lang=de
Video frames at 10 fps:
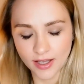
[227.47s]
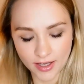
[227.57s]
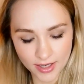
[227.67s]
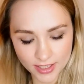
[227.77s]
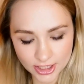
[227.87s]

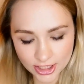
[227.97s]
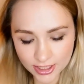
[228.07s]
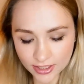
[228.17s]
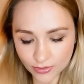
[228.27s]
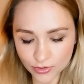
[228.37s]
Ah,
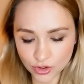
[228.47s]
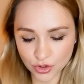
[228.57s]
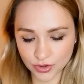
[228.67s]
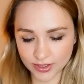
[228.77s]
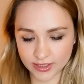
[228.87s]
Stier und
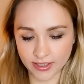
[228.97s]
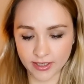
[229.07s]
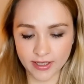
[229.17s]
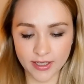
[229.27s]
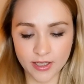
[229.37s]
Schütze,
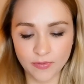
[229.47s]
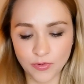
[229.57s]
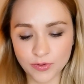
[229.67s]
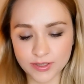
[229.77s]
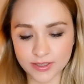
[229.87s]

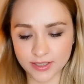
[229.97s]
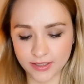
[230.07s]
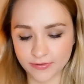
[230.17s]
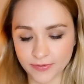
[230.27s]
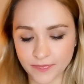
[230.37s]

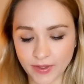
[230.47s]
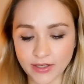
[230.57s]
positiv,